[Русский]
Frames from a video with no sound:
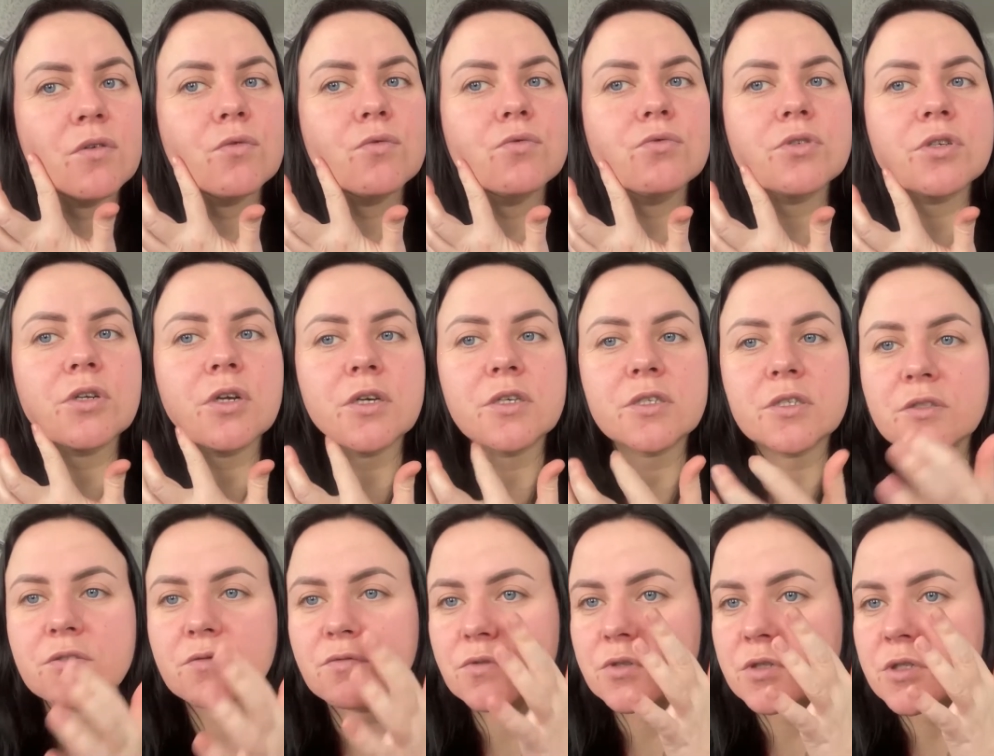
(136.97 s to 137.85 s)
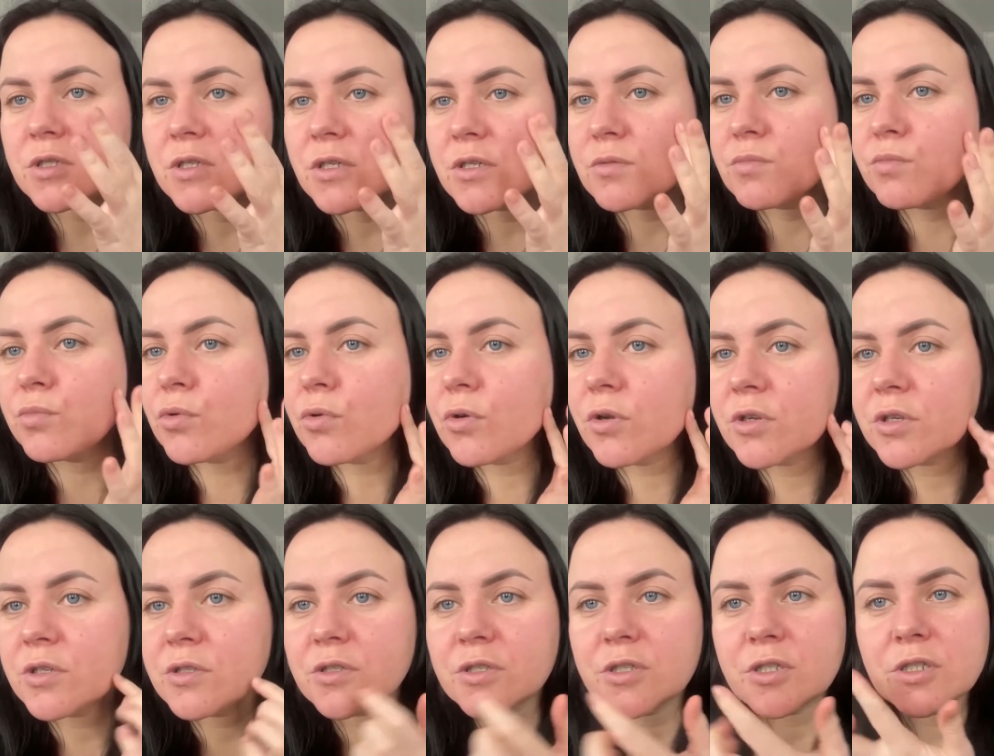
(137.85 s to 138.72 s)
ужасно вот здесь
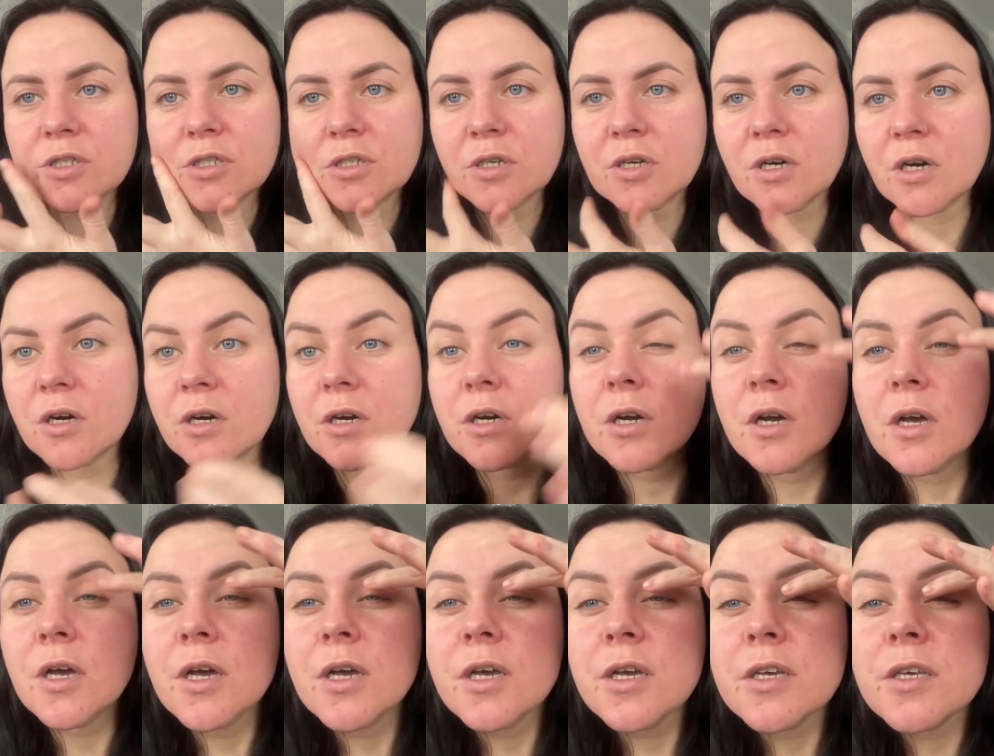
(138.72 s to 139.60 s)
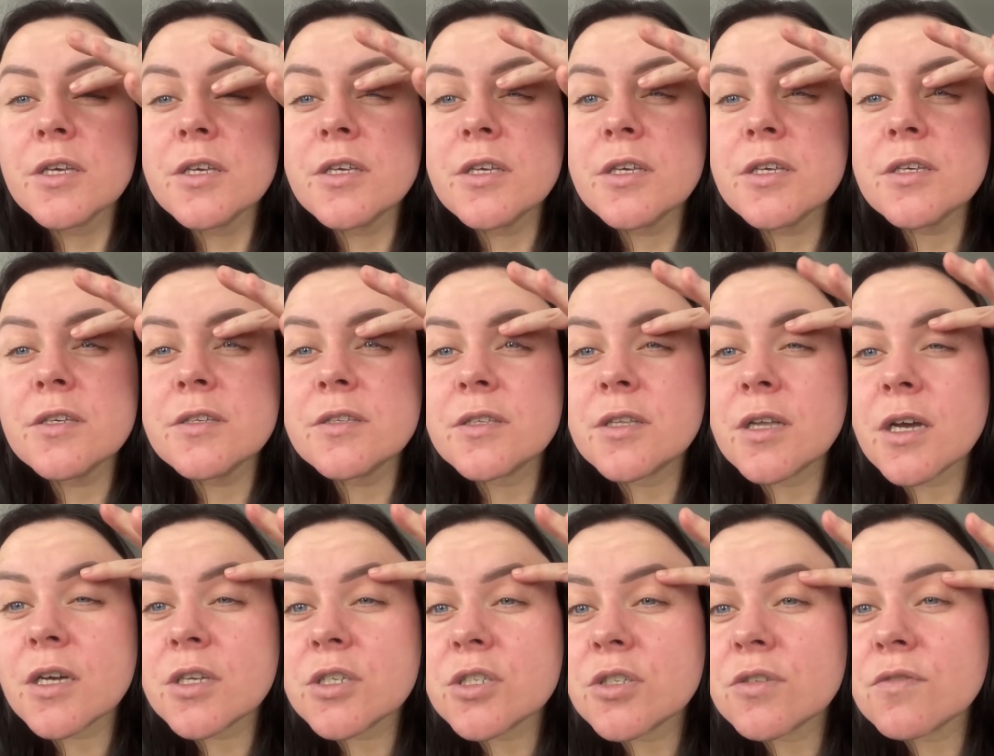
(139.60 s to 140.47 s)
больно на щеках, и
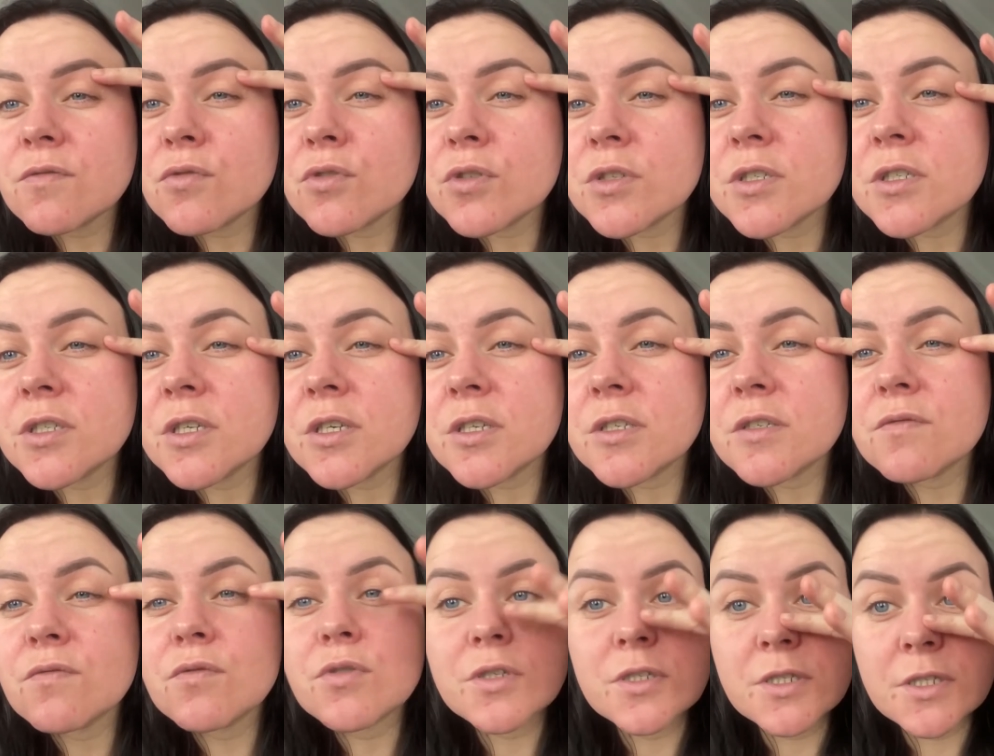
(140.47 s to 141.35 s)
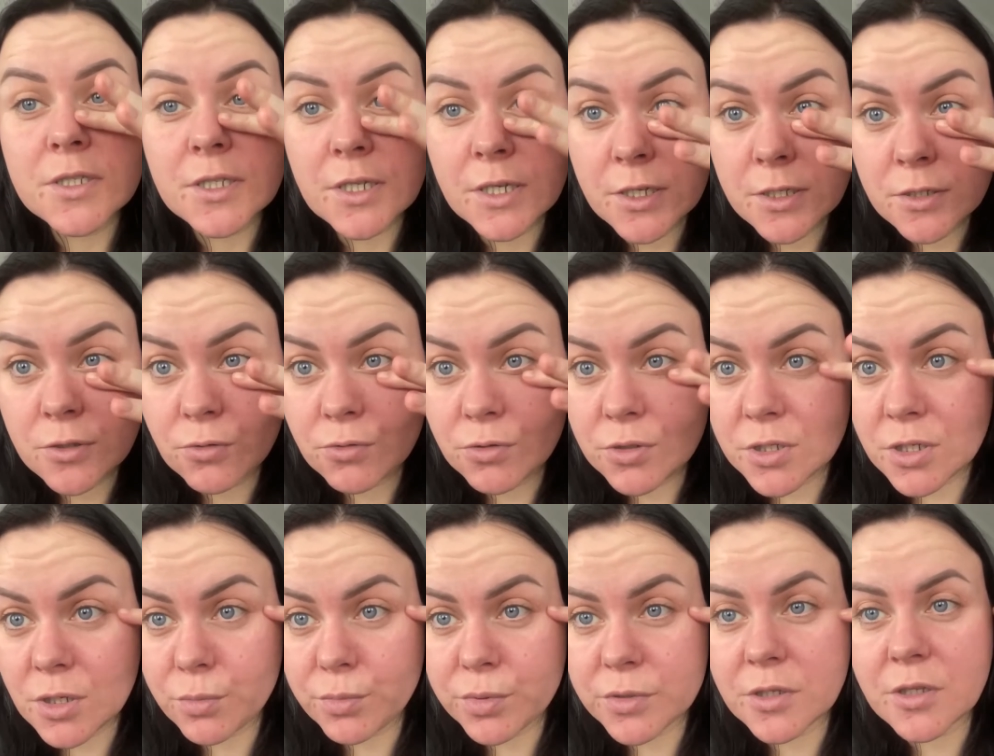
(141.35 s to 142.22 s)
даже вот здесь, вот здесь,
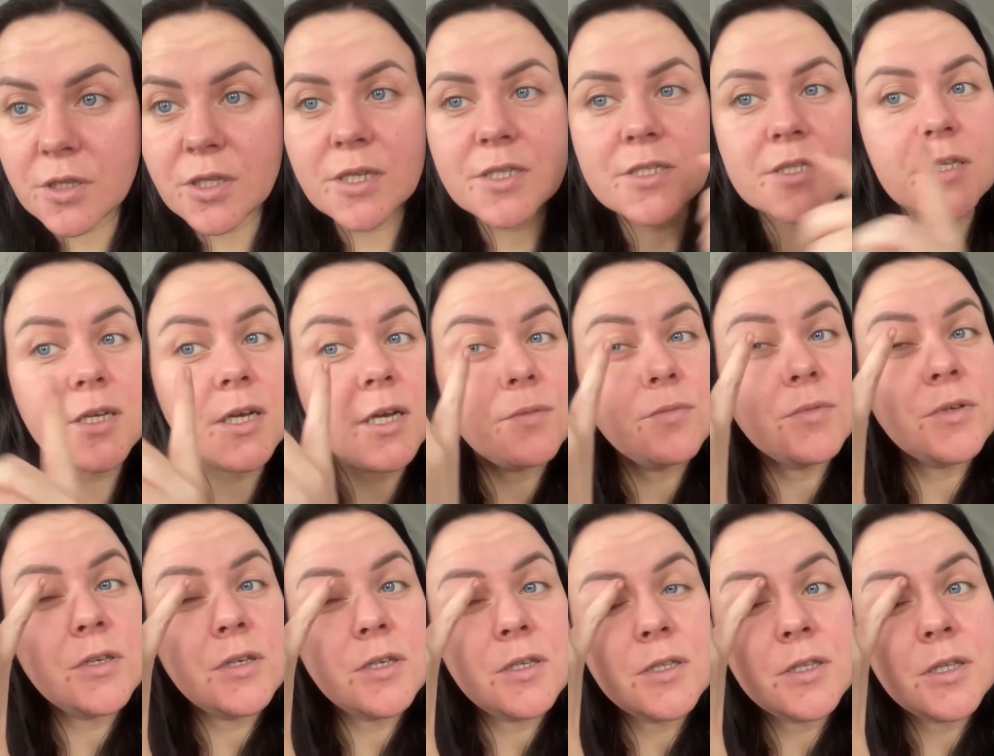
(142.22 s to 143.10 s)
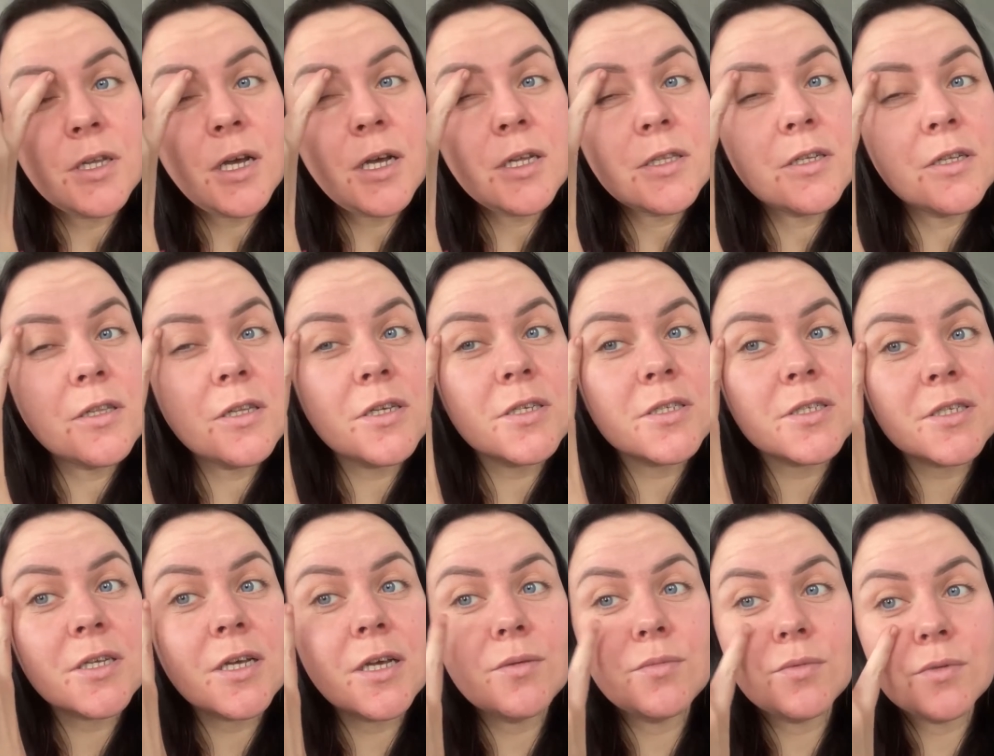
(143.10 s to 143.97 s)
друзья, под глазами и над
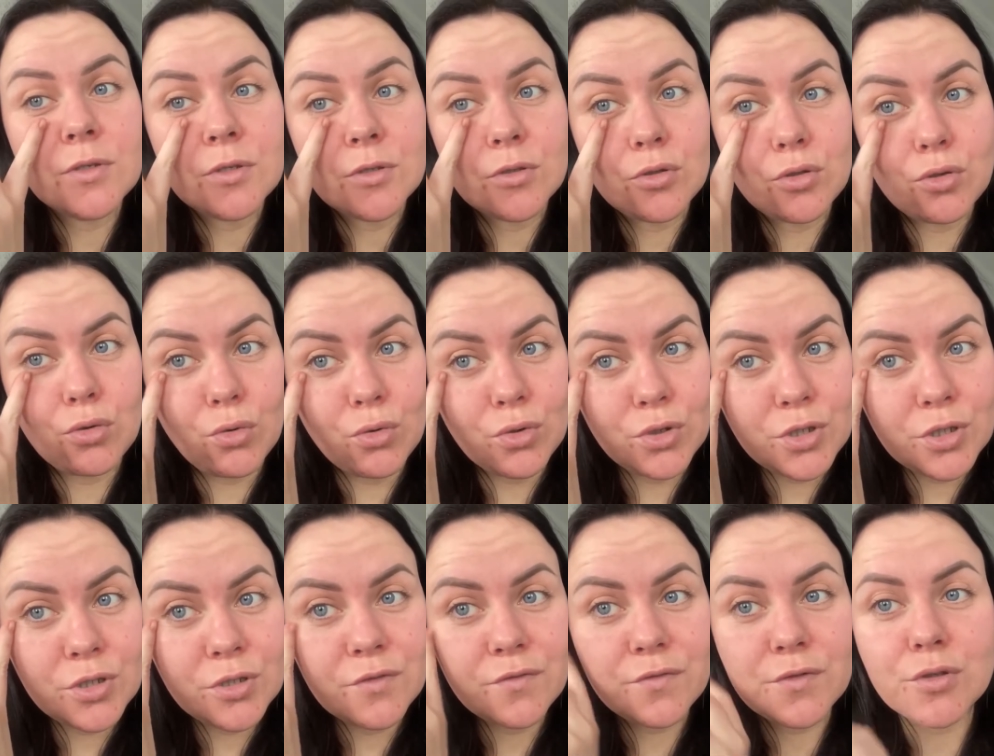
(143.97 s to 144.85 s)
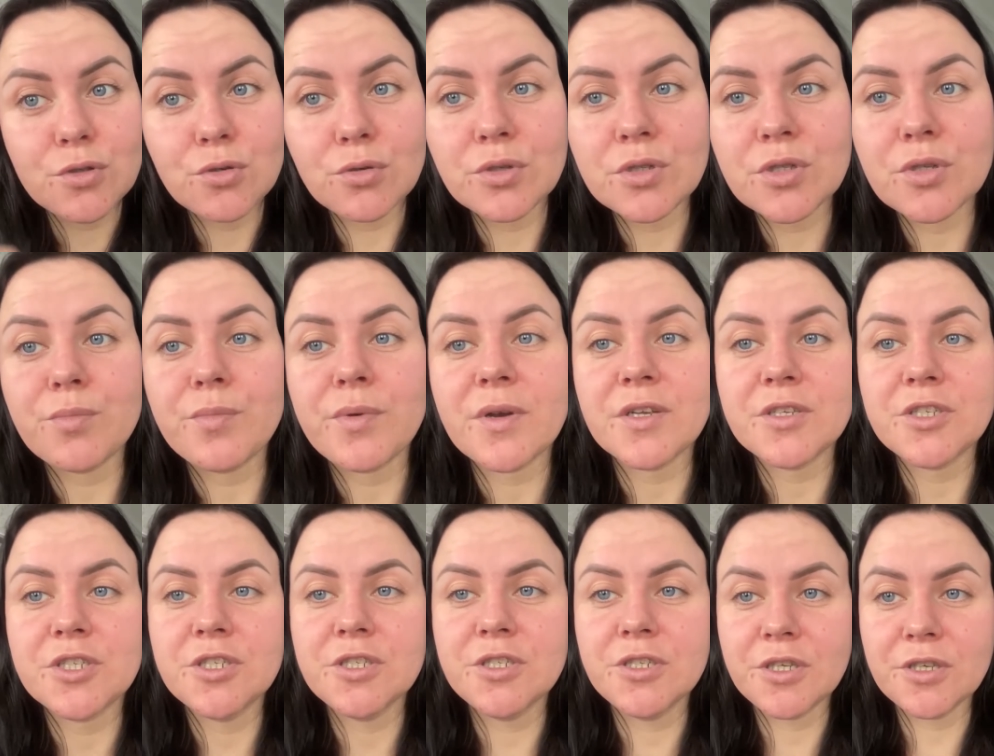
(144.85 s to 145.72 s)
глазами тоже все это
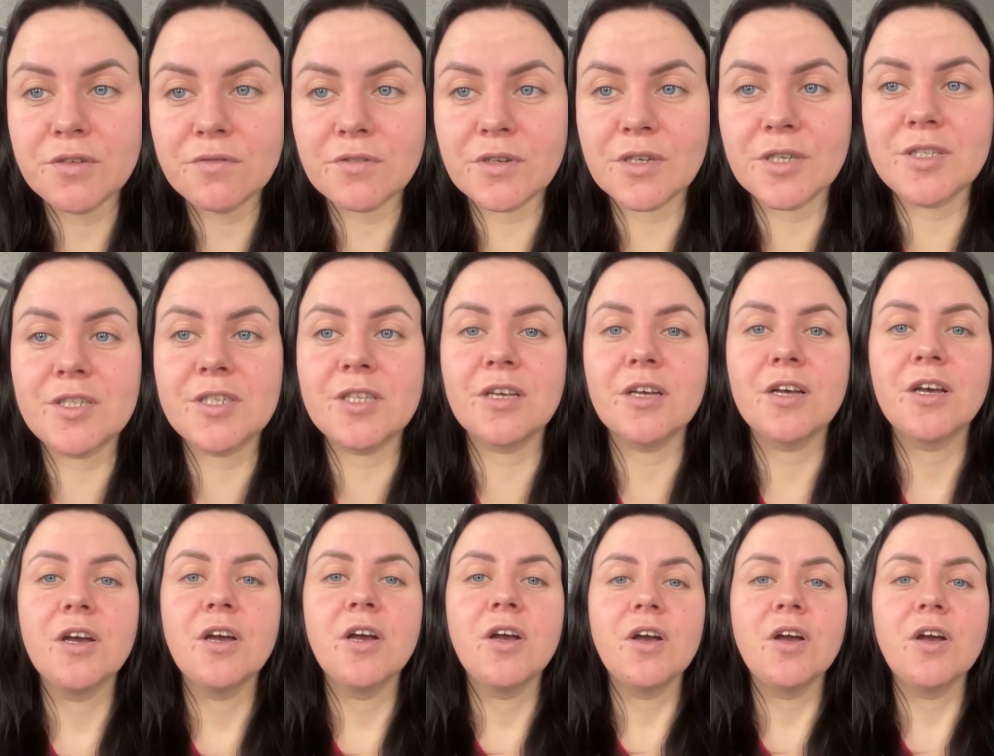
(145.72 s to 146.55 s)
прочикивается